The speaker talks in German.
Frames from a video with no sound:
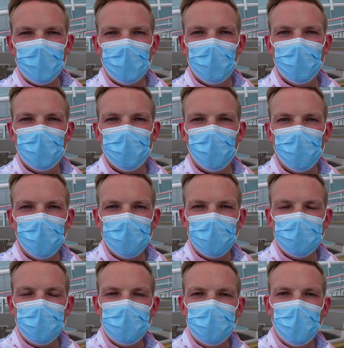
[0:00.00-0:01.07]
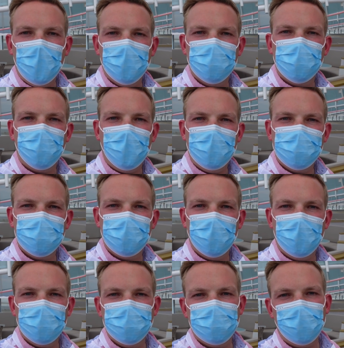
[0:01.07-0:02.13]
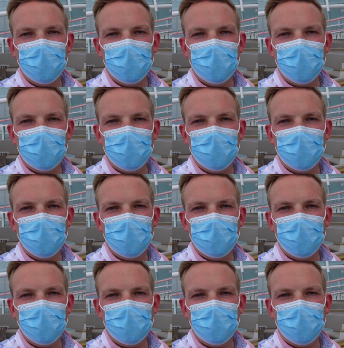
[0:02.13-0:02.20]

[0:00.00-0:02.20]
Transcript: äh, wo man dann jeden Abend speisen kann.